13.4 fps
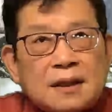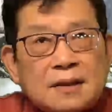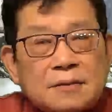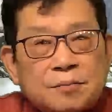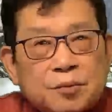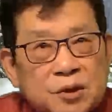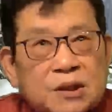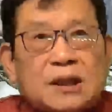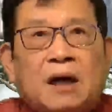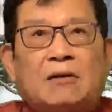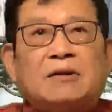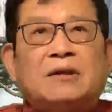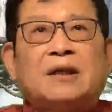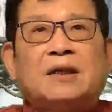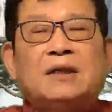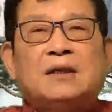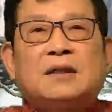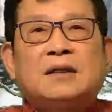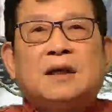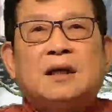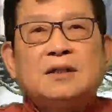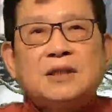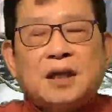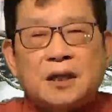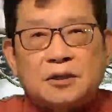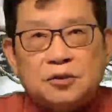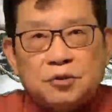不少的，而且
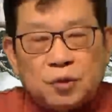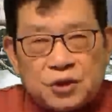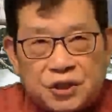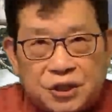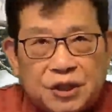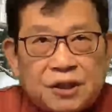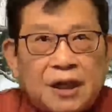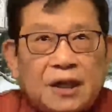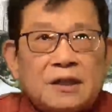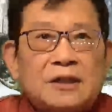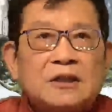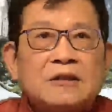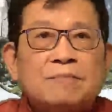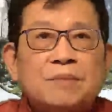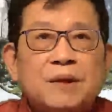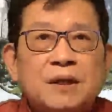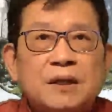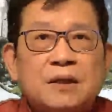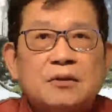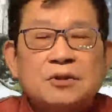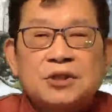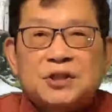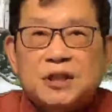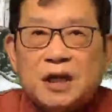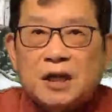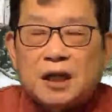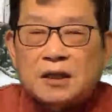很多新来的确诊病例都是
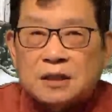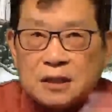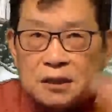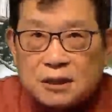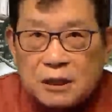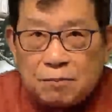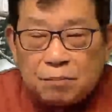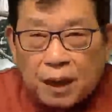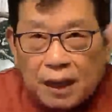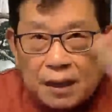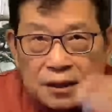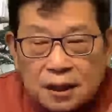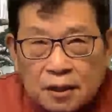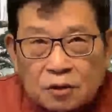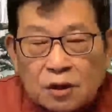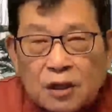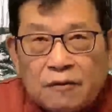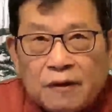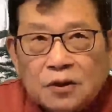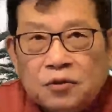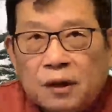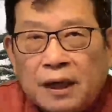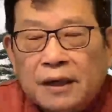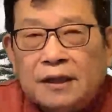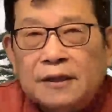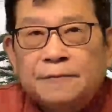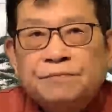香港印巴裔这个地方出来的，